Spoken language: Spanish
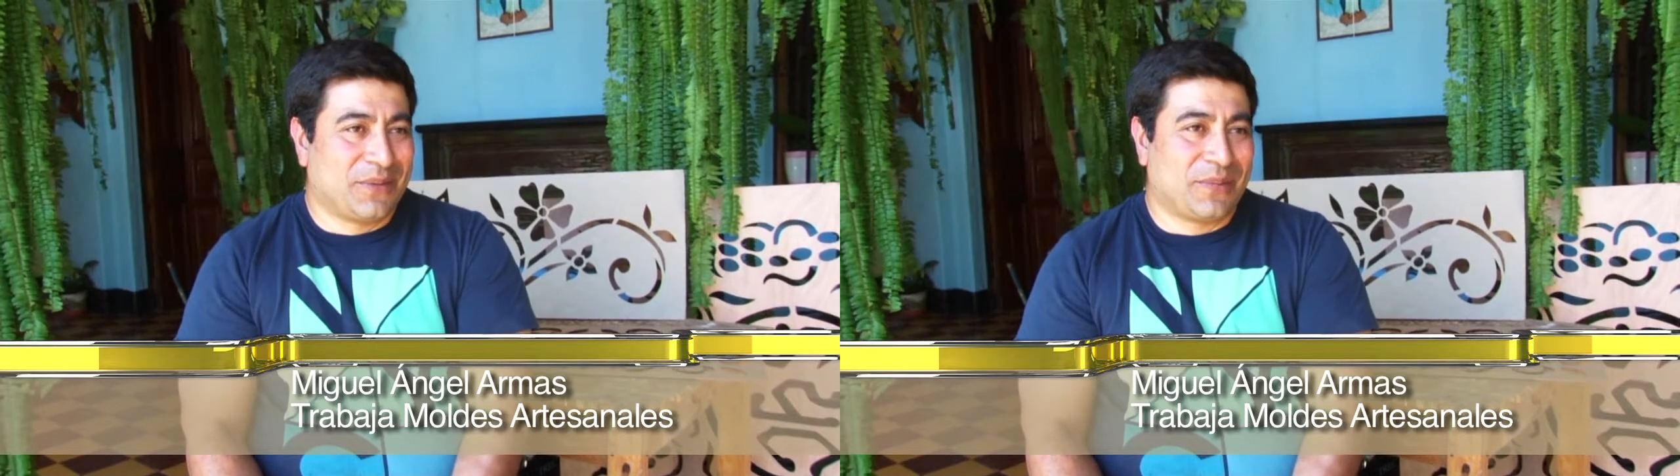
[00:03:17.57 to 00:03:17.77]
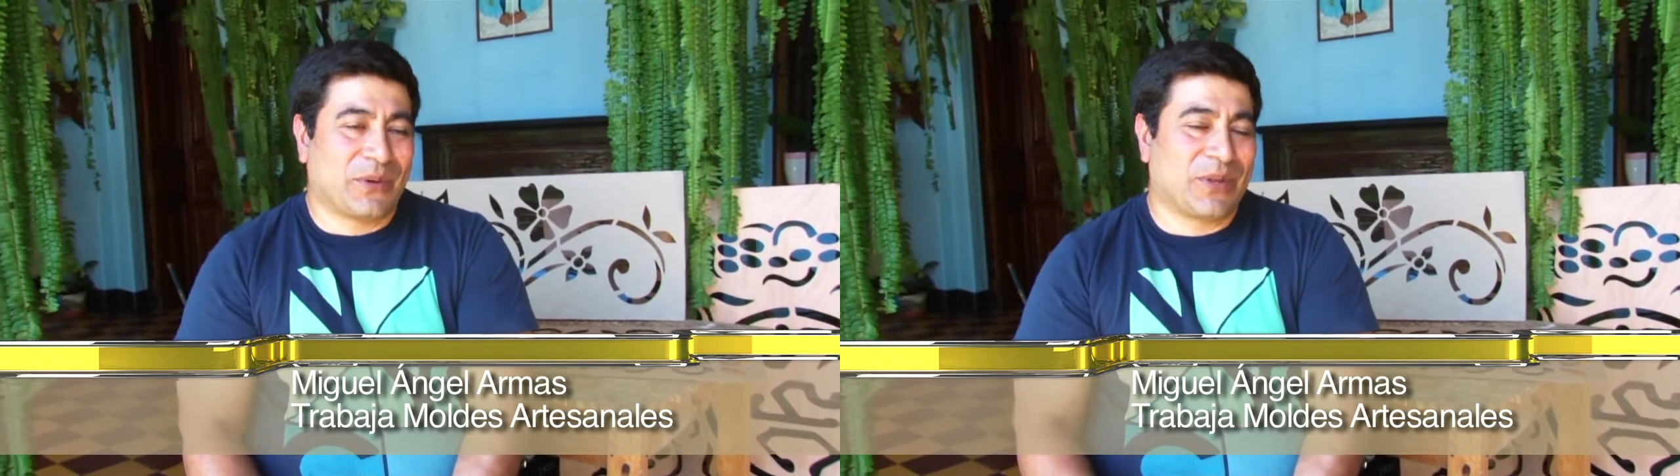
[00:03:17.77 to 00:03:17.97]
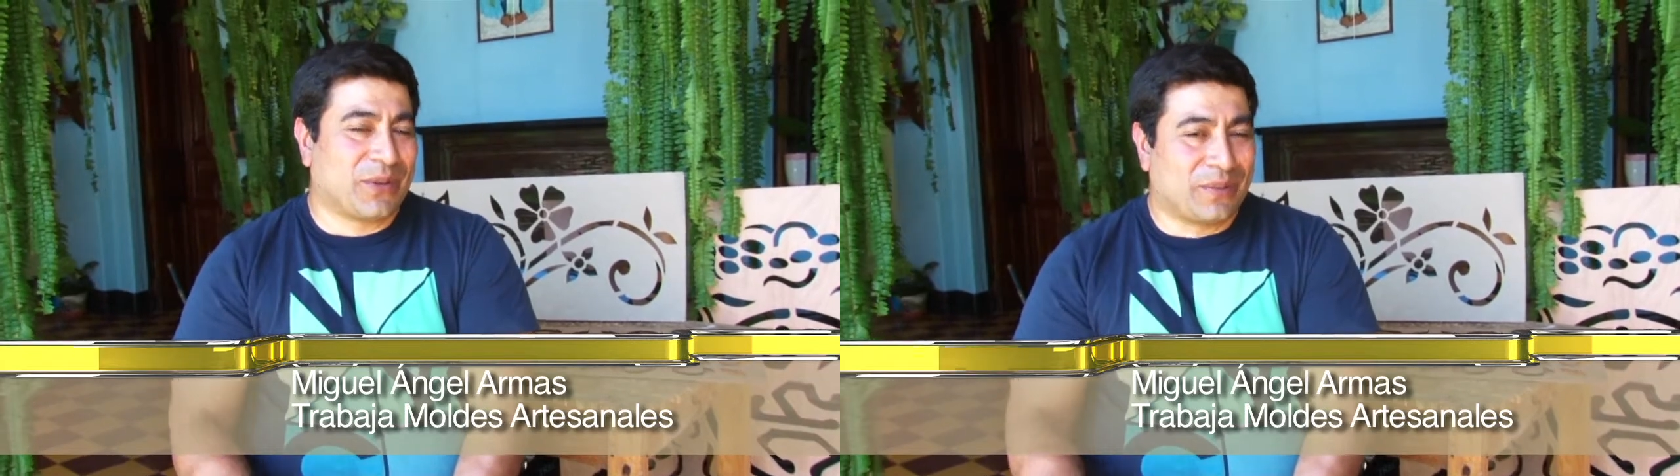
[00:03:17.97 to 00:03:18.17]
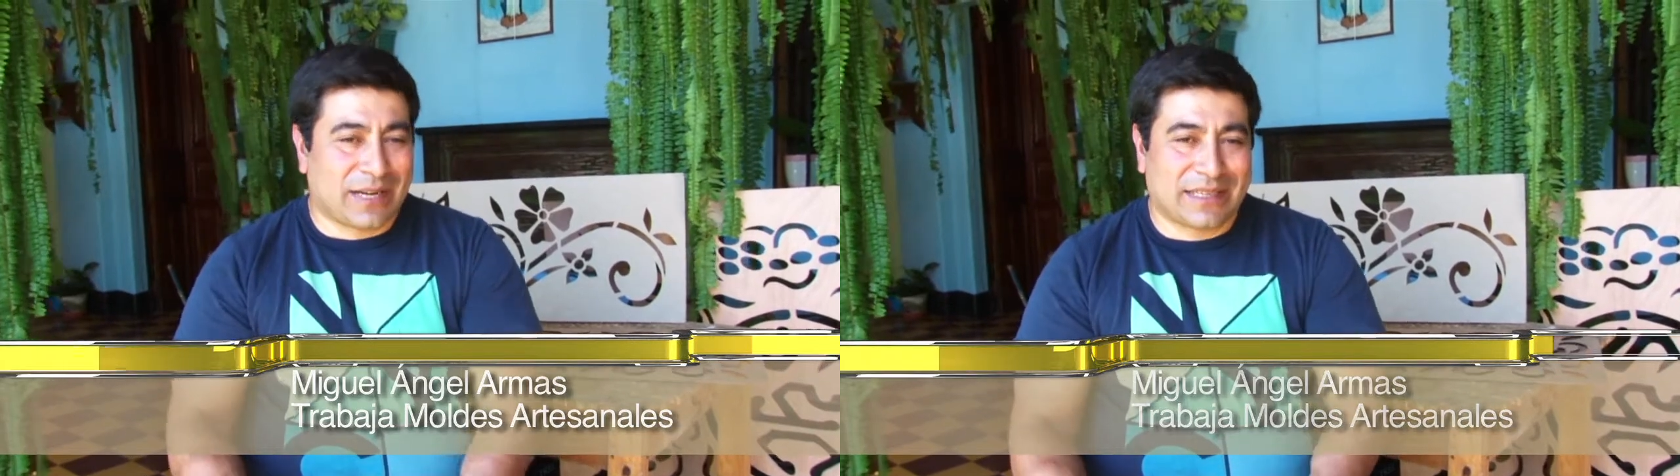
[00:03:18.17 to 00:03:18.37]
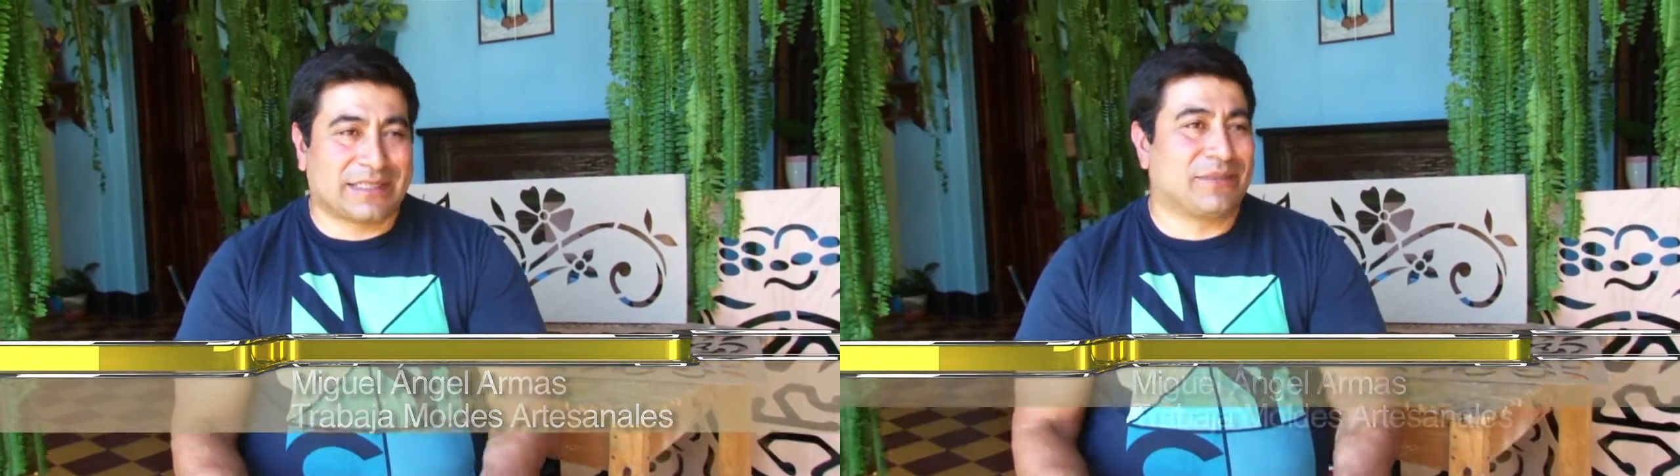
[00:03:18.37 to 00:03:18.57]
un poquito
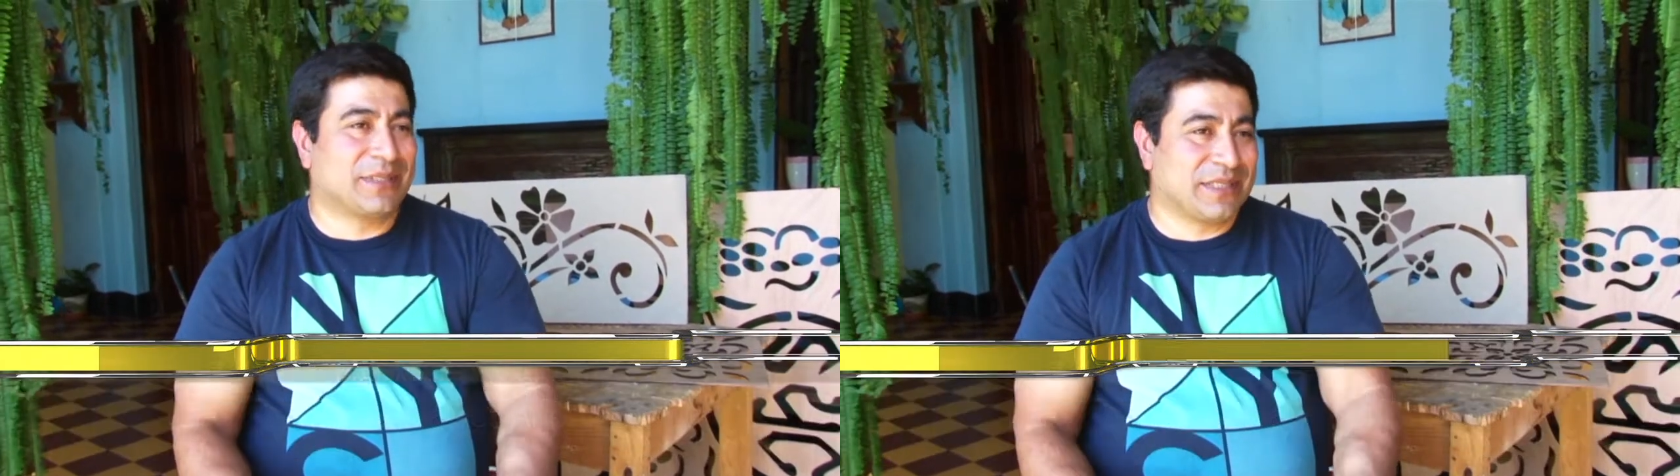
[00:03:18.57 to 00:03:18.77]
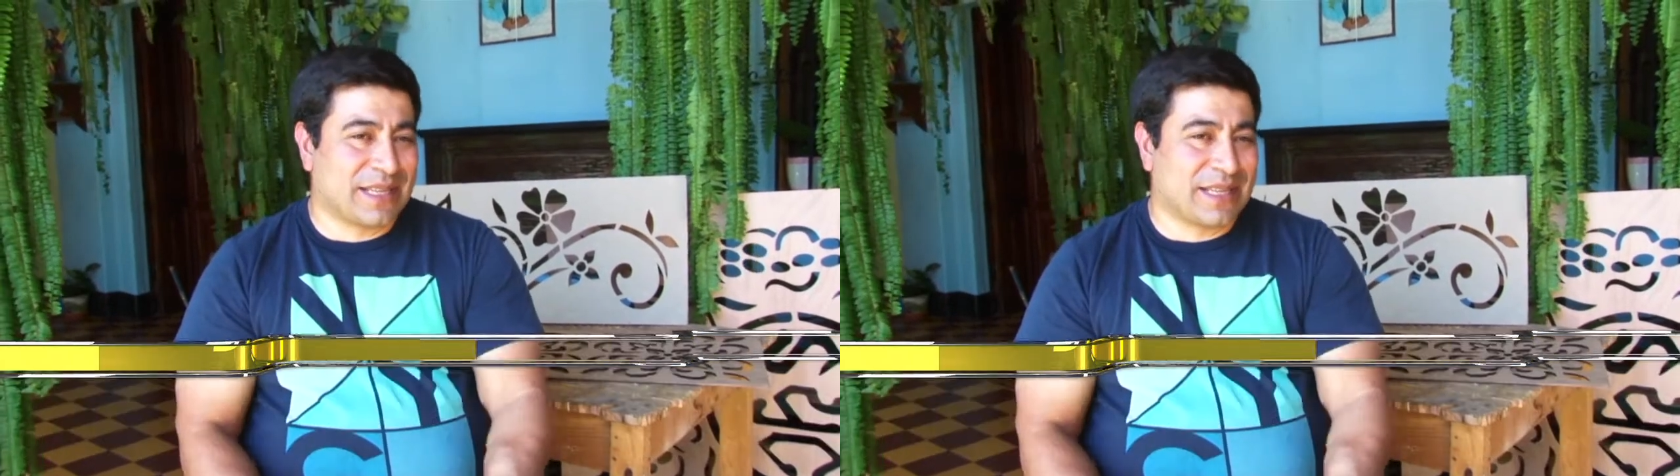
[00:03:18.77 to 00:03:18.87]
más, hemos